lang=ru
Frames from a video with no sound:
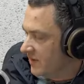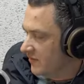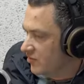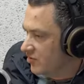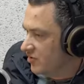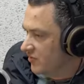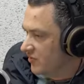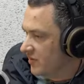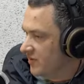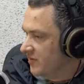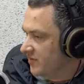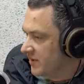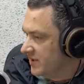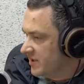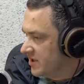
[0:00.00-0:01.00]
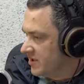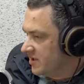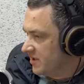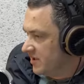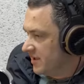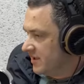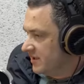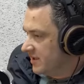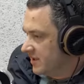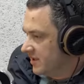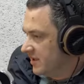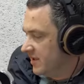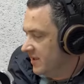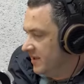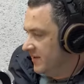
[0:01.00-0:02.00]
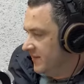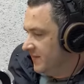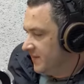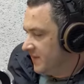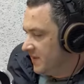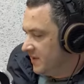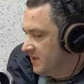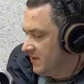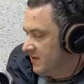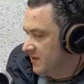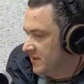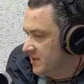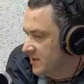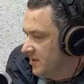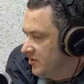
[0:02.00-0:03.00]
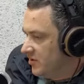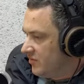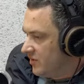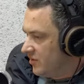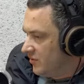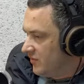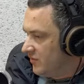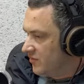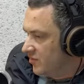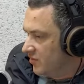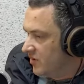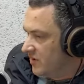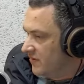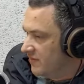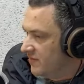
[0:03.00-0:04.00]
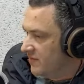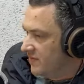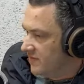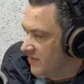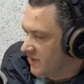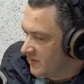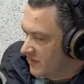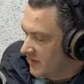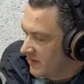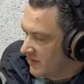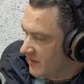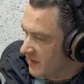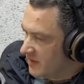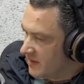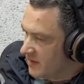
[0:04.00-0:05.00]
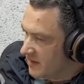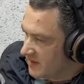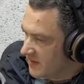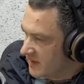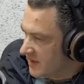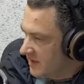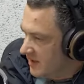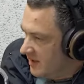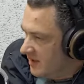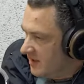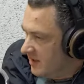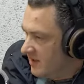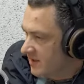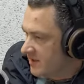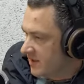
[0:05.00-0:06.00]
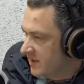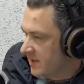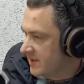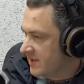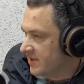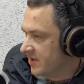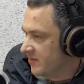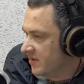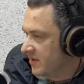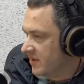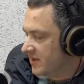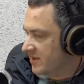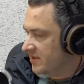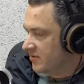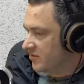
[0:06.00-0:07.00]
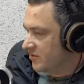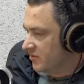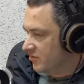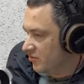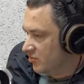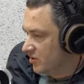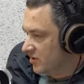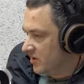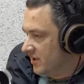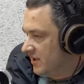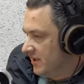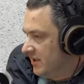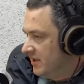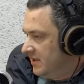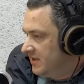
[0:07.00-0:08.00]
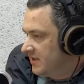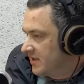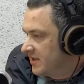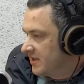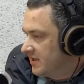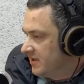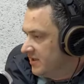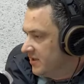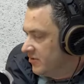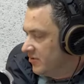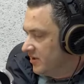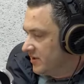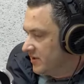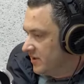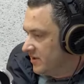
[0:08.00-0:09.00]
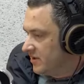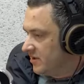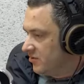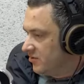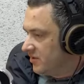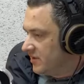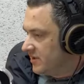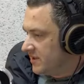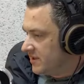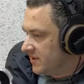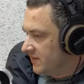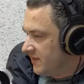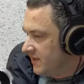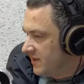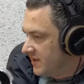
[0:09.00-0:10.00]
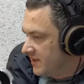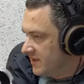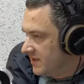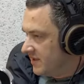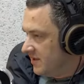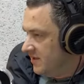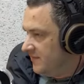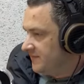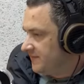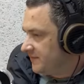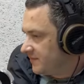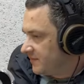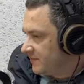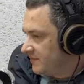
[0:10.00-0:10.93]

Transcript: для того, чтобы пресечь эти каналы, э, Э, к сожалению, мы ловим только, как правило, распространителей с организаторами гораздо хуже, так как они находятся на территории Российской Федерации и